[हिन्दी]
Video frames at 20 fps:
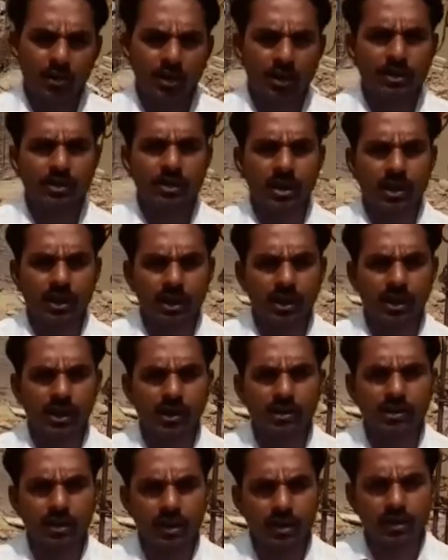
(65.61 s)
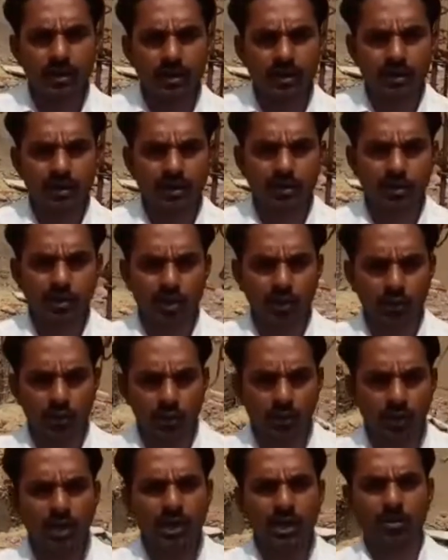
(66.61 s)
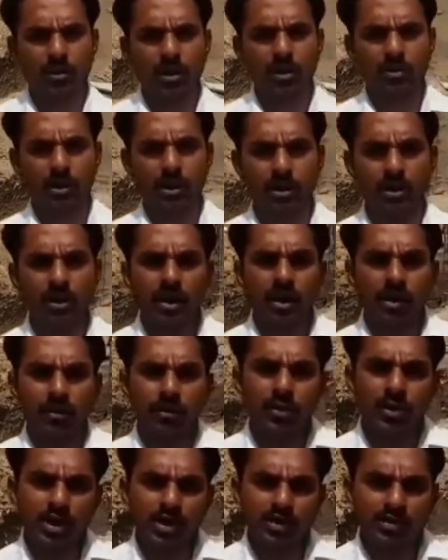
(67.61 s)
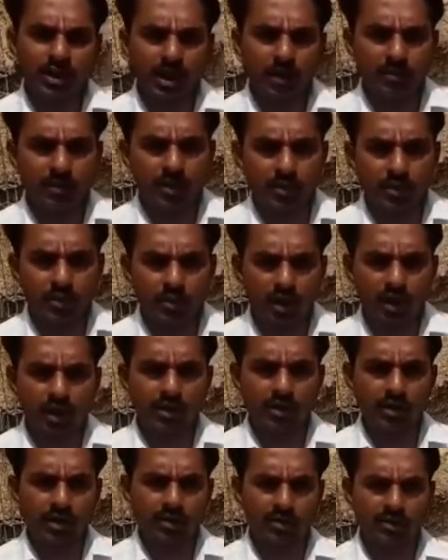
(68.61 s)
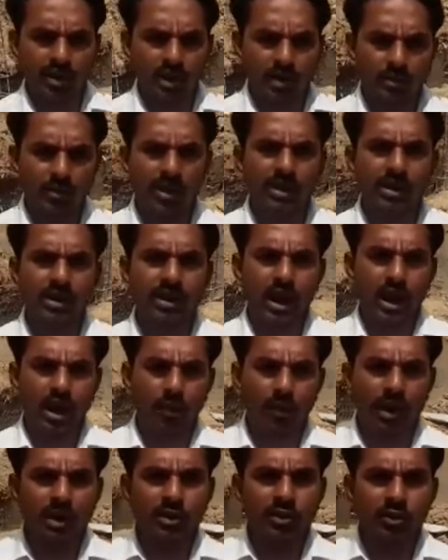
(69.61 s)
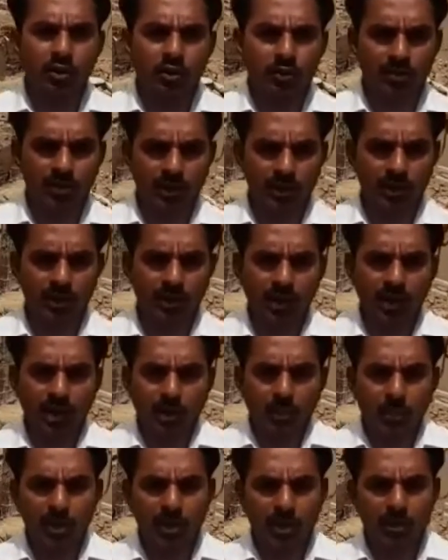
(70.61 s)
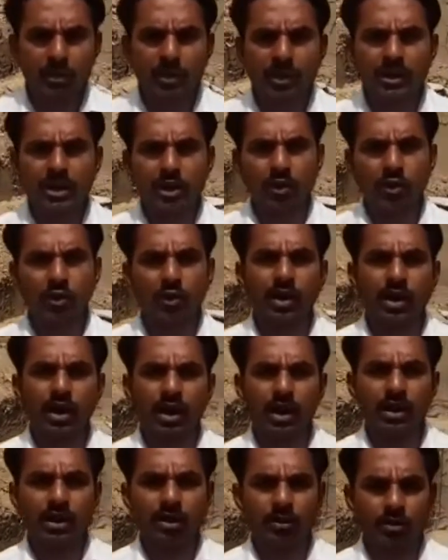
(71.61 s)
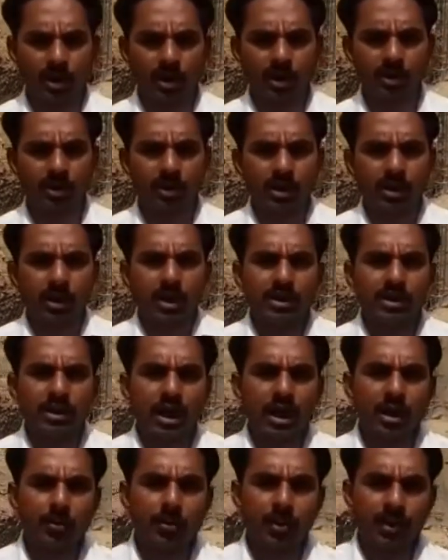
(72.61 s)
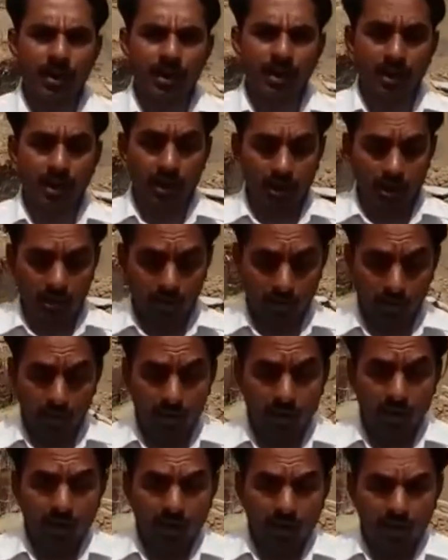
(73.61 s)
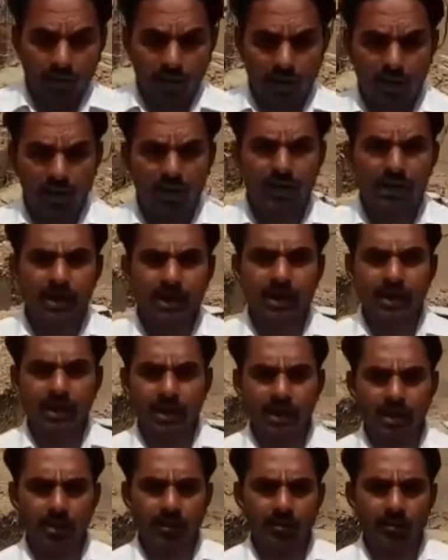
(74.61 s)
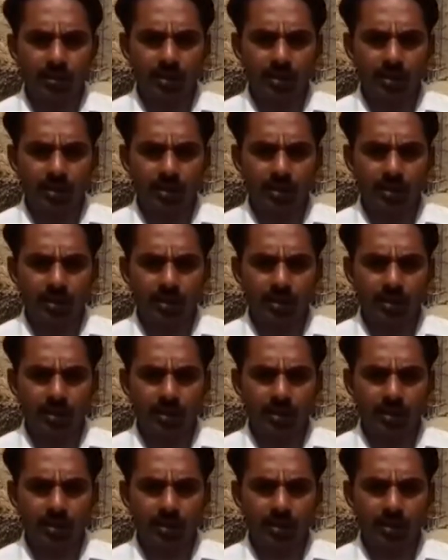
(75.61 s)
नामक व्यक्ति ने अवैध रूप से बिल्डिंग का मटेरियल भी घटिया किस्म का लगाया है और इसमें कई मजदूर लेबर भी काम कर रहे हैं जहां कभी भी कोई दुर्घटना का शिकार हो सकता है